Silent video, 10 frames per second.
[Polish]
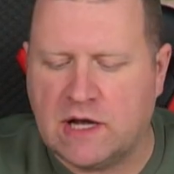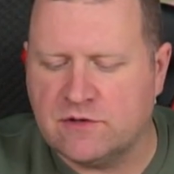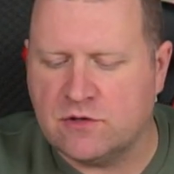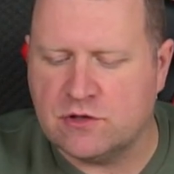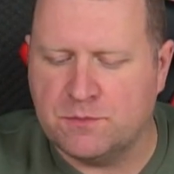
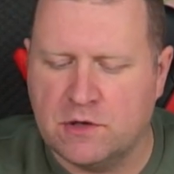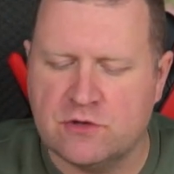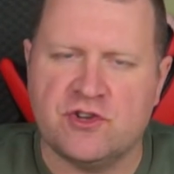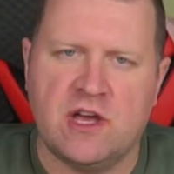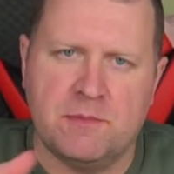tak to
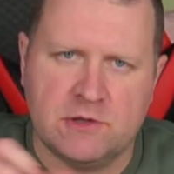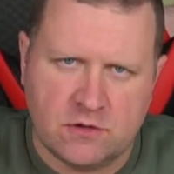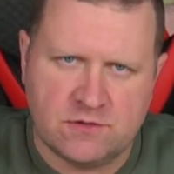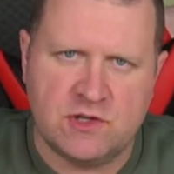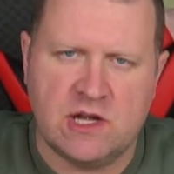zrobione, że jemy
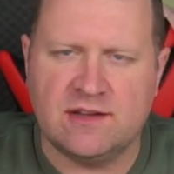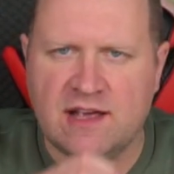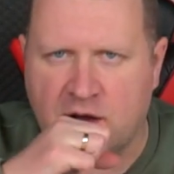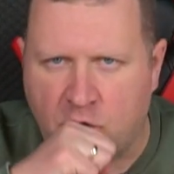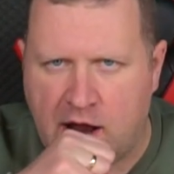to zwinięte
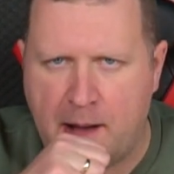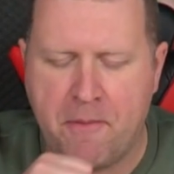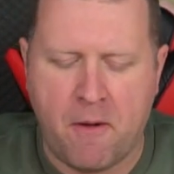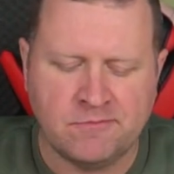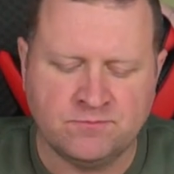jako
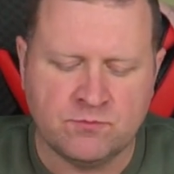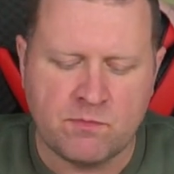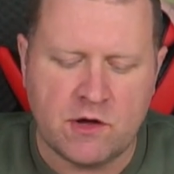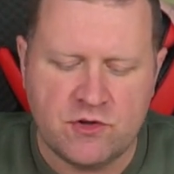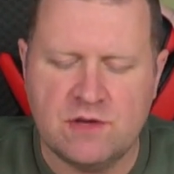rap
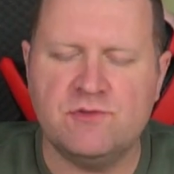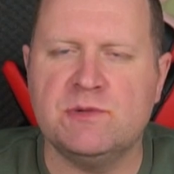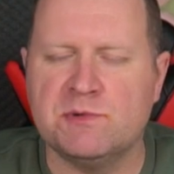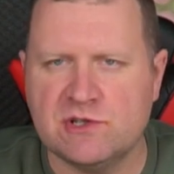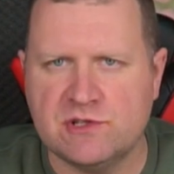i nie
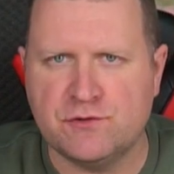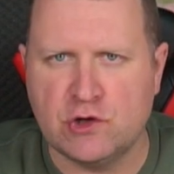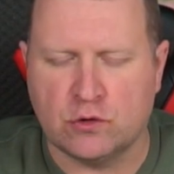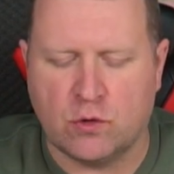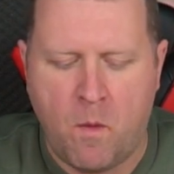widzimy co jest w
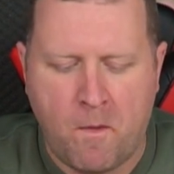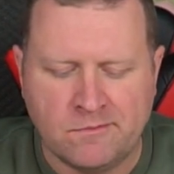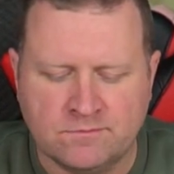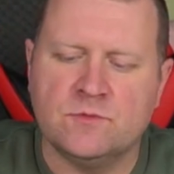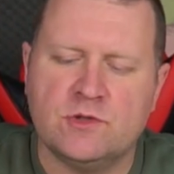środku.
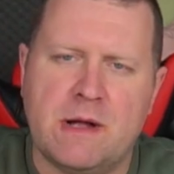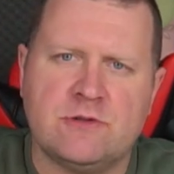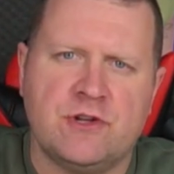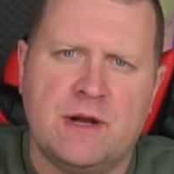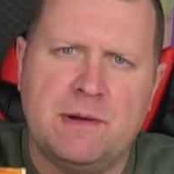
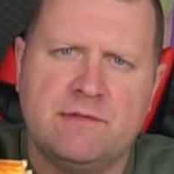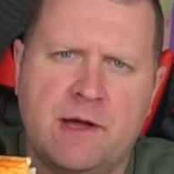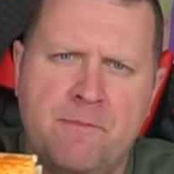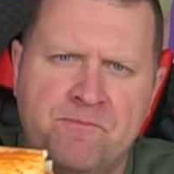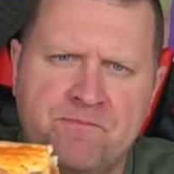Zobaczcie,
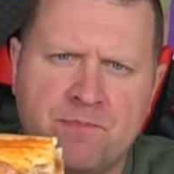naprawdę